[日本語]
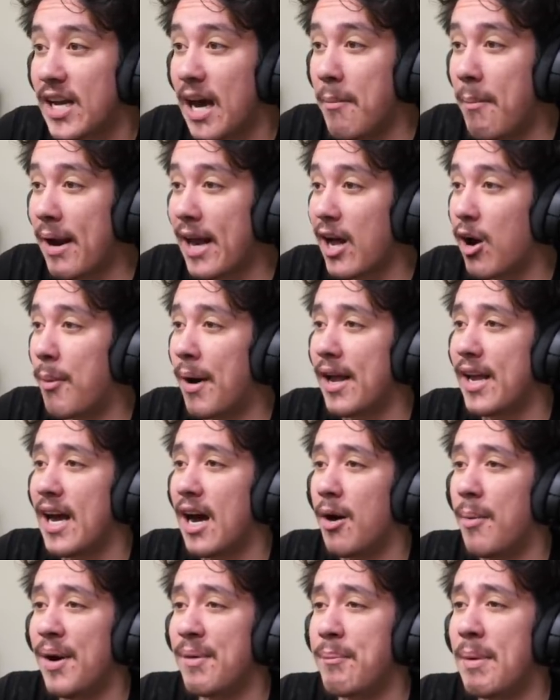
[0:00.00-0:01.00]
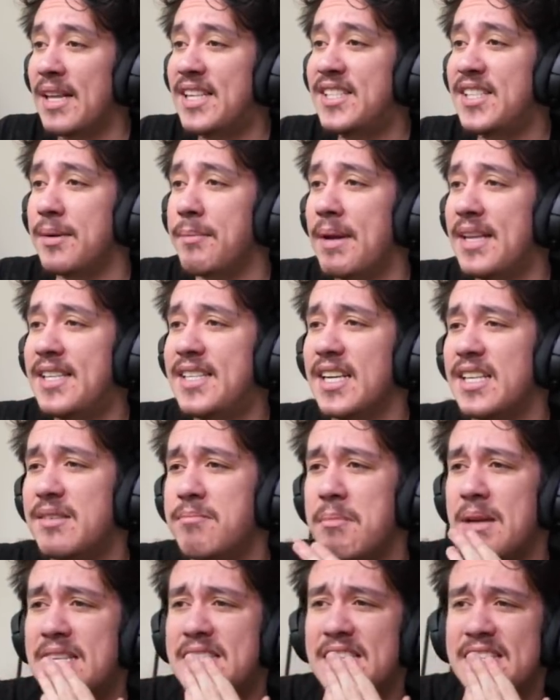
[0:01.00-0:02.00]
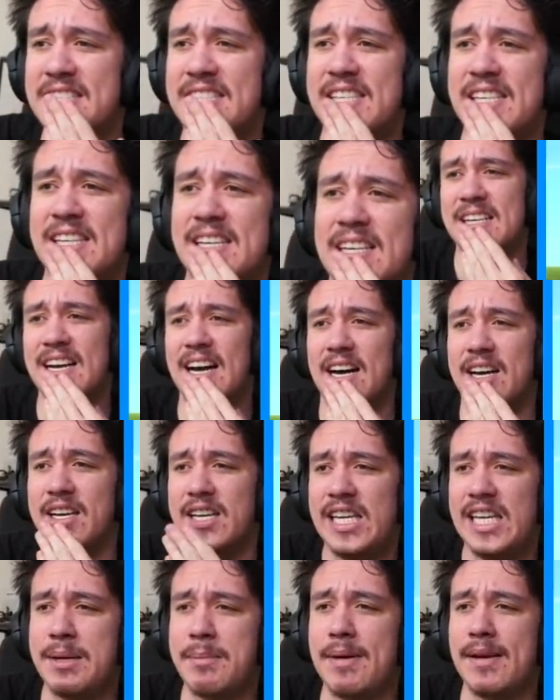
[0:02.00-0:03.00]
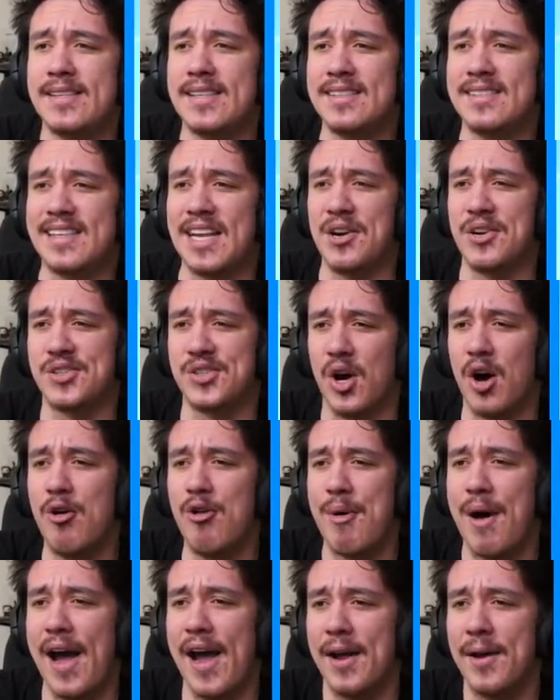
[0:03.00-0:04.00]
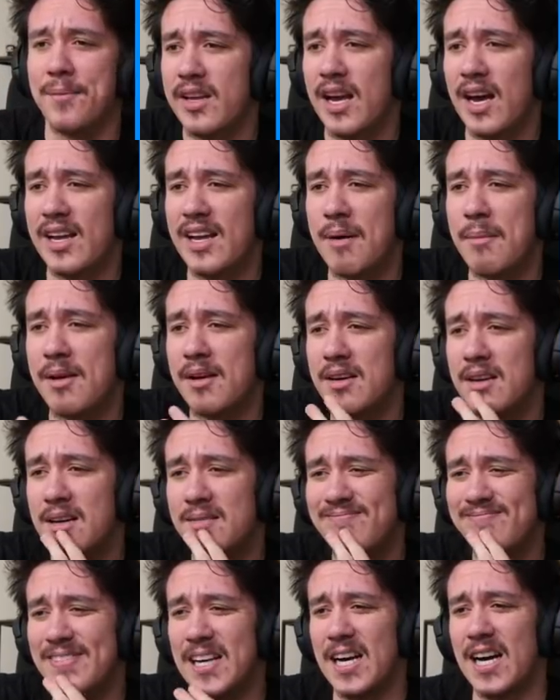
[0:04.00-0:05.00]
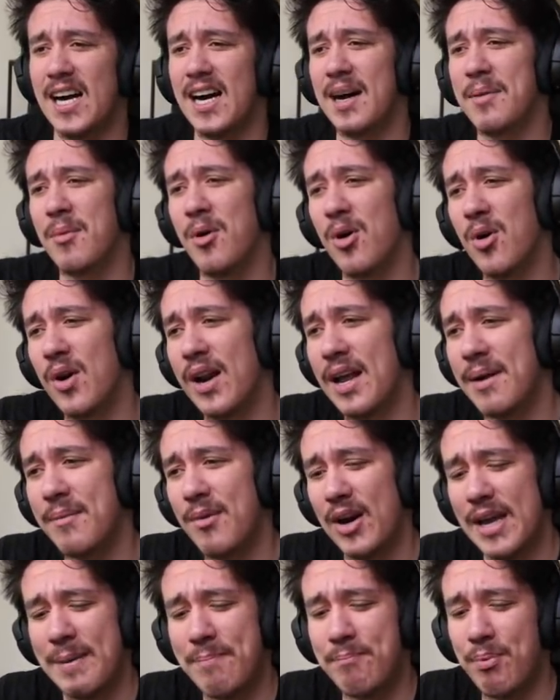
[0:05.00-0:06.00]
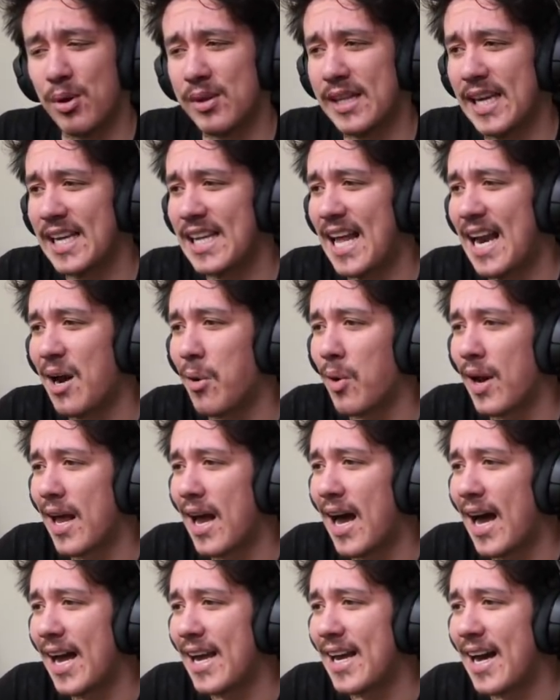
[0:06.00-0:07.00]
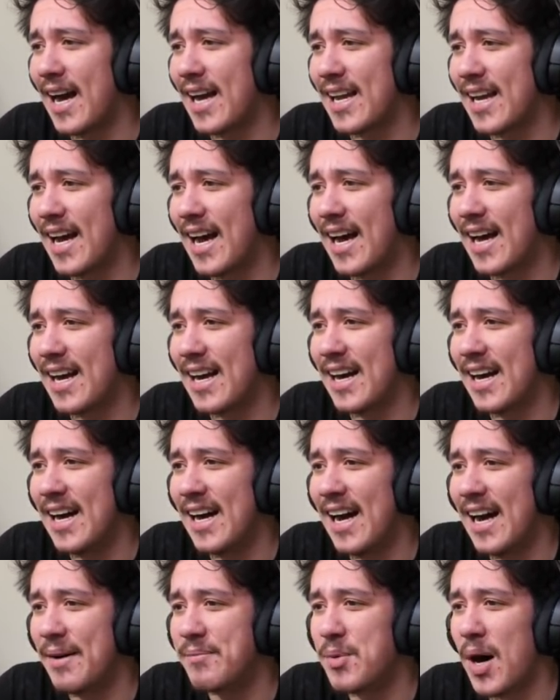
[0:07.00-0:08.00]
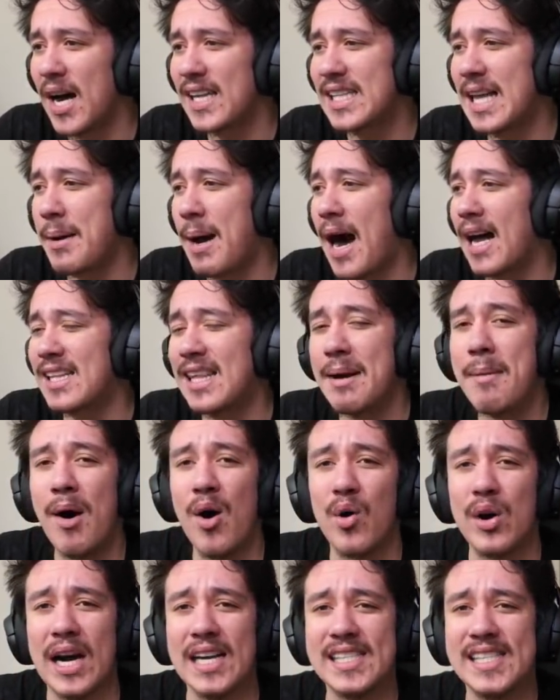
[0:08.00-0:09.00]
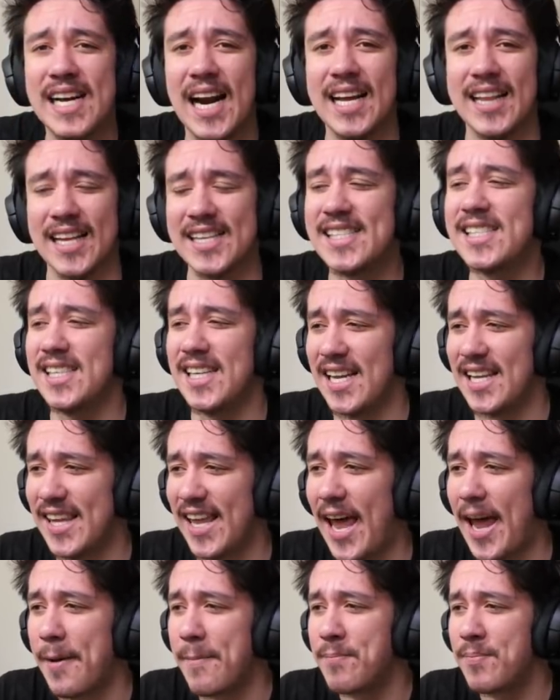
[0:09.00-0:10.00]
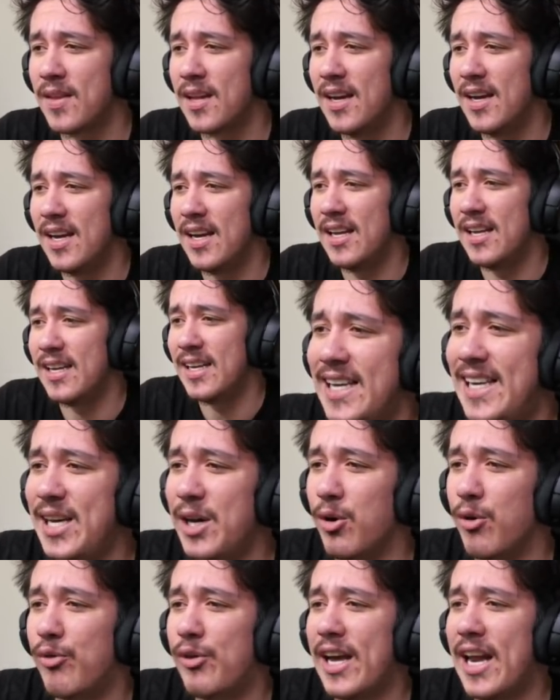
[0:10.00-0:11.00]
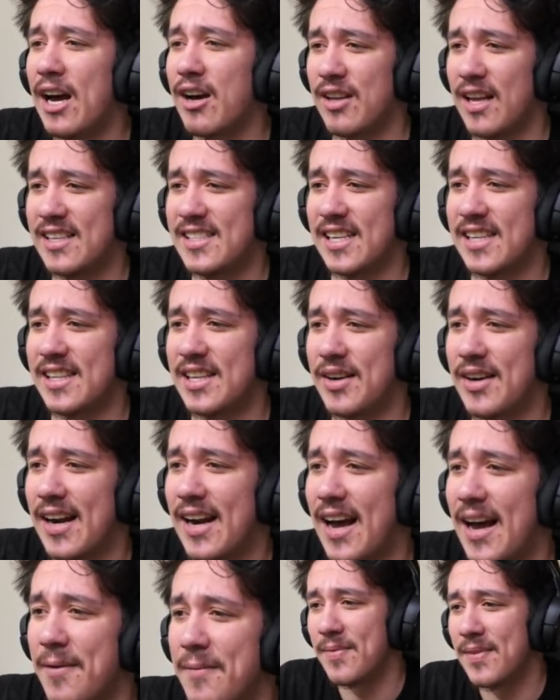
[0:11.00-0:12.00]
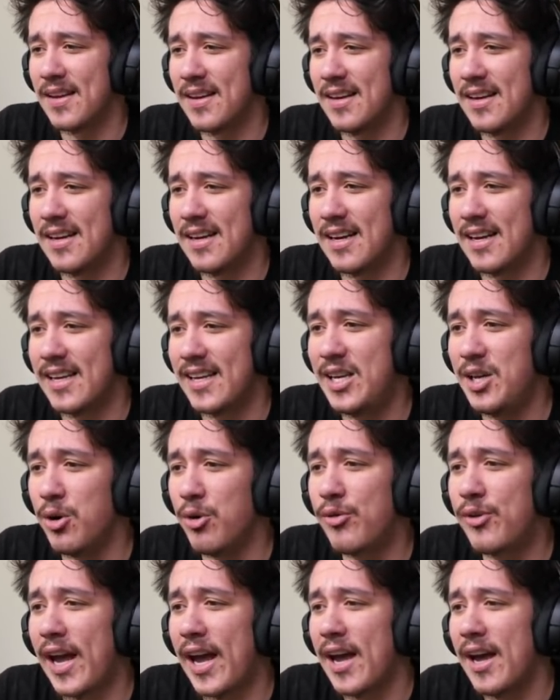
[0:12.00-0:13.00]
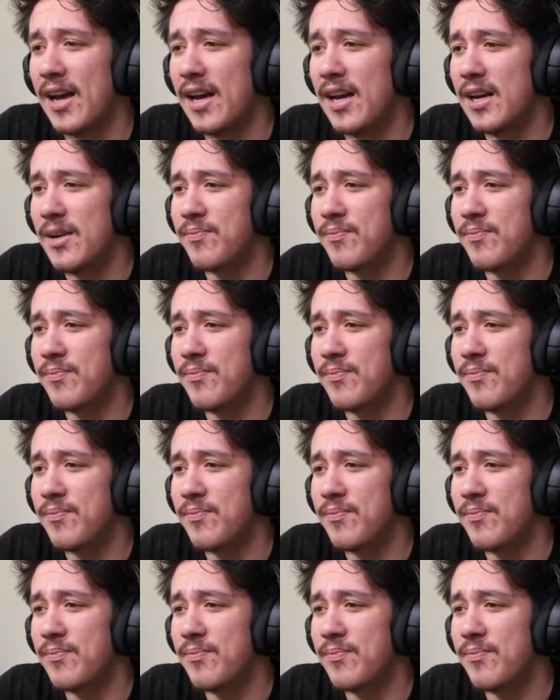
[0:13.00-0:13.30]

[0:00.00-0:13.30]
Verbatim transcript: 頑張れ、お前。いや、お前、めっちゃ火ミスってるぞ、お前。いや、やめ、なあ、もうこれ、もう一方的だな、これ。もう頭をかしられた時点で、火を吹けなくなっちゃってるから、火を吹け。